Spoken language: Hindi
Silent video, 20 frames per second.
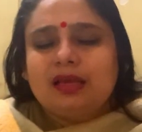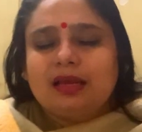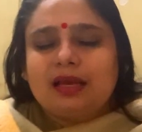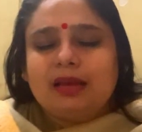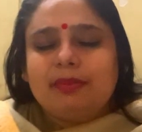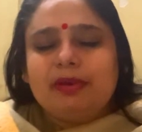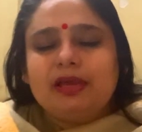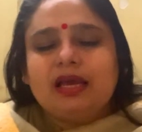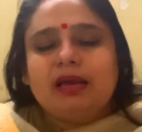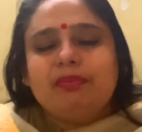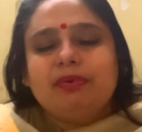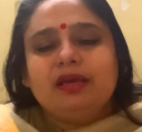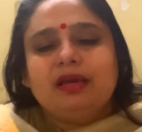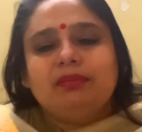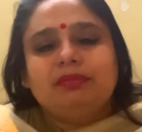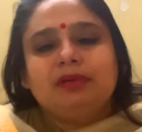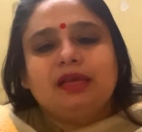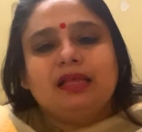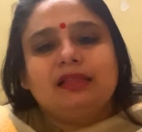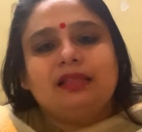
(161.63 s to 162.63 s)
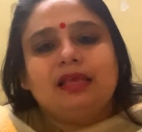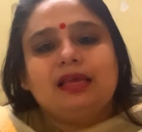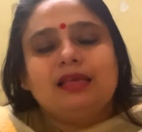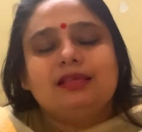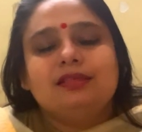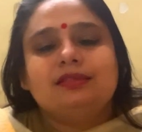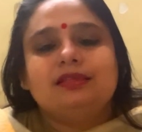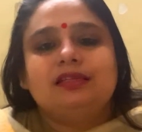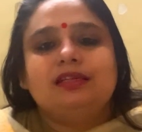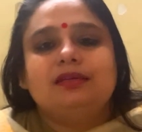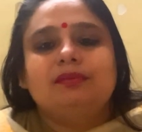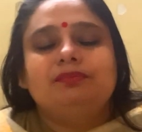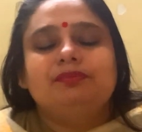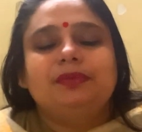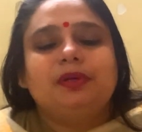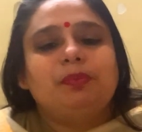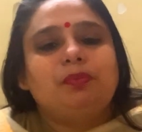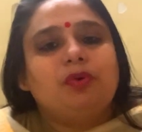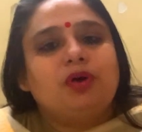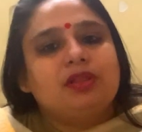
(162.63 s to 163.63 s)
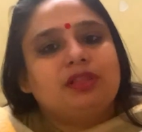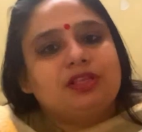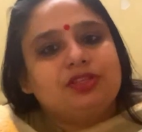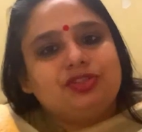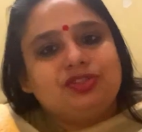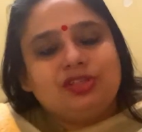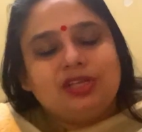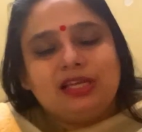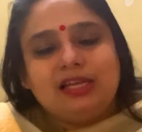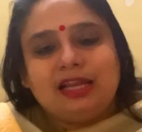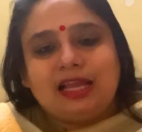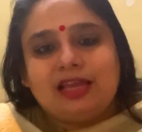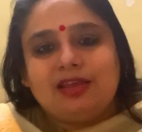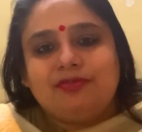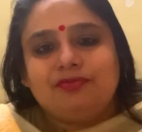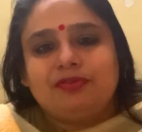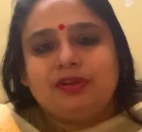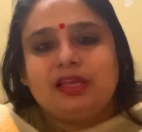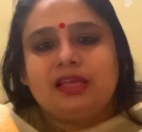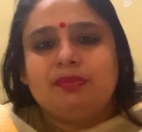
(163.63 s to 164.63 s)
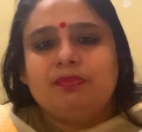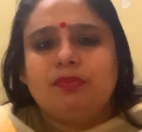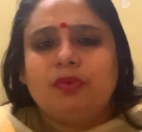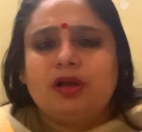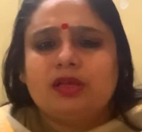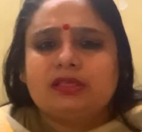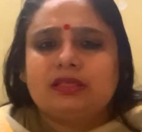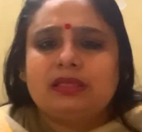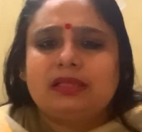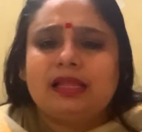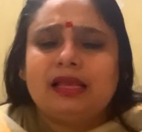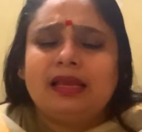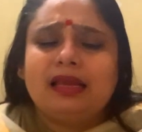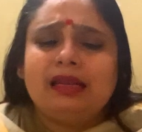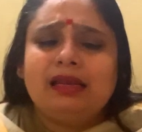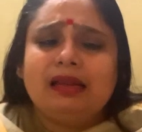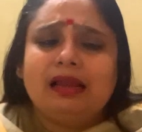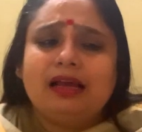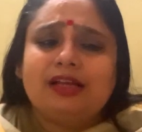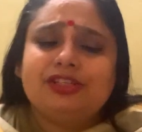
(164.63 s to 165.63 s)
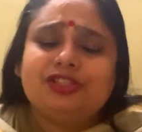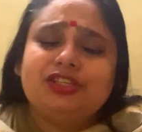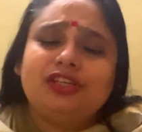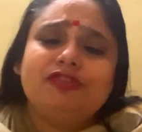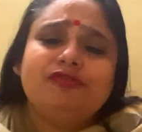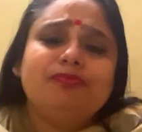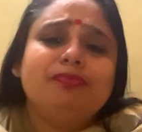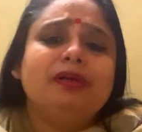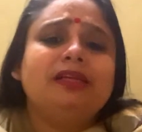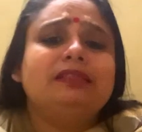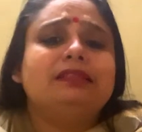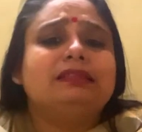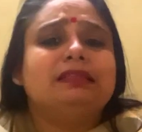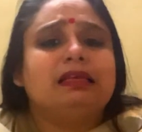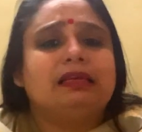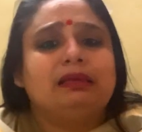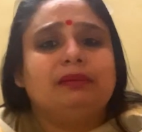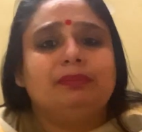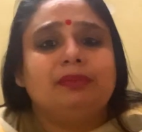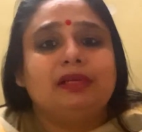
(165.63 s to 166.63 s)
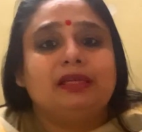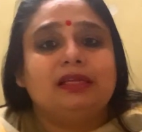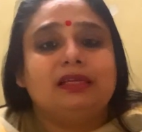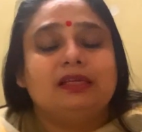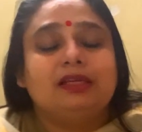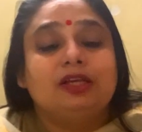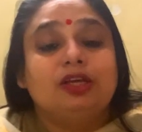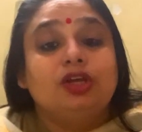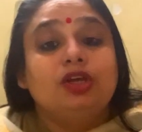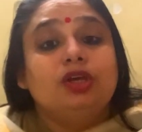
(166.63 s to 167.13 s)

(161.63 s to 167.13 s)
कभी कभी हम कहते हैं इस जन्म में बहुत अच्छी लाइफ रही बहुत लेकिन अचीवमेंट्स नहीं मिली